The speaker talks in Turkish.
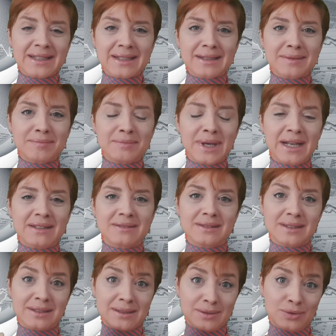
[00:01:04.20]
ki dedim
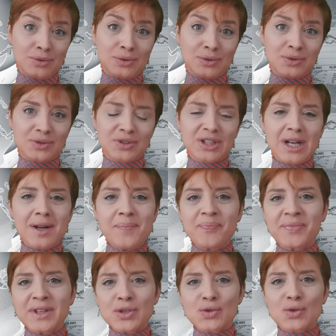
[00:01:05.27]
ben e, duyunca.
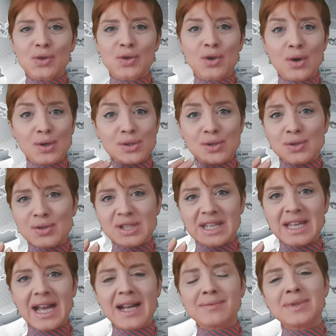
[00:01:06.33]
Çünkü göz
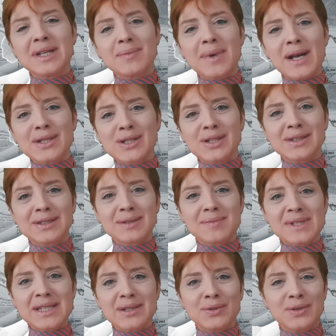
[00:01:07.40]
göze gelmeye
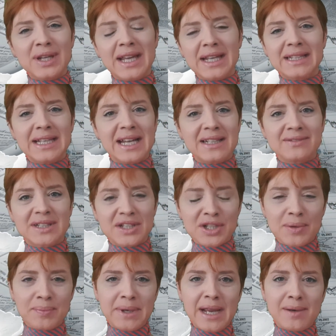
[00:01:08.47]
başladığımıza göre eller ve
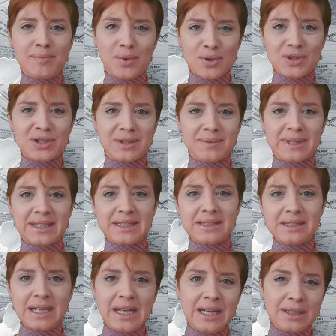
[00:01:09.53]
cepler boş
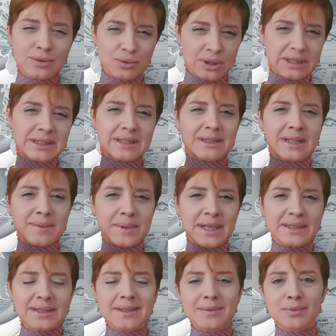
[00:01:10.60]
demektir. Nurettin
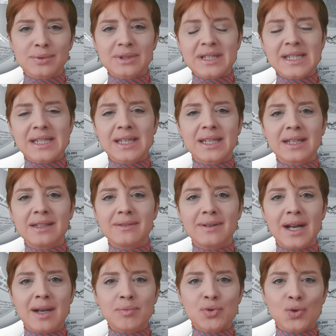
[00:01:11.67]
Nebati de burada sinyali
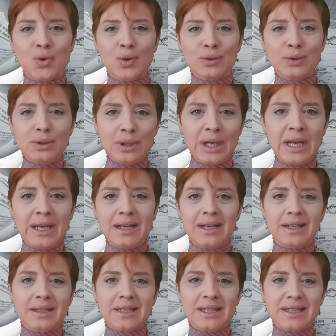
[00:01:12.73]
vermiş oldu.
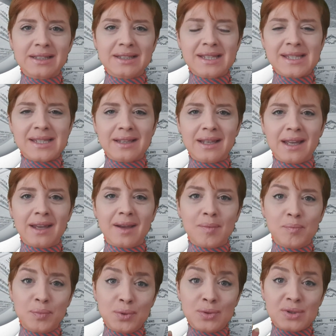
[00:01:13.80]
E, kendisine
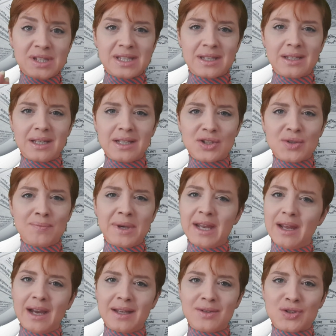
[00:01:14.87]
bu sinyal için
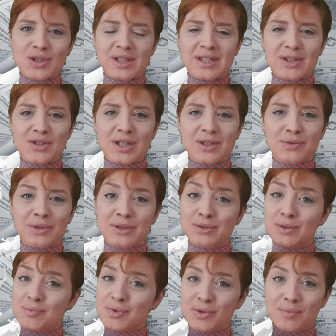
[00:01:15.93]
ben ayrıca teşekkür
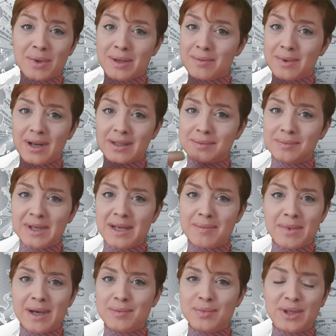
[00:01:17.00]
ediyorum. Çünkü benim aklıma
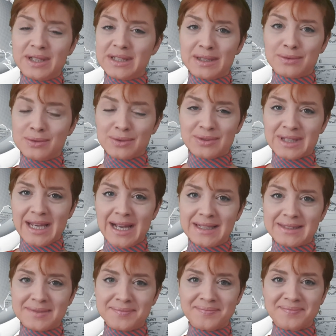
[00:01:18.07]
hemen bu anekdot geldi.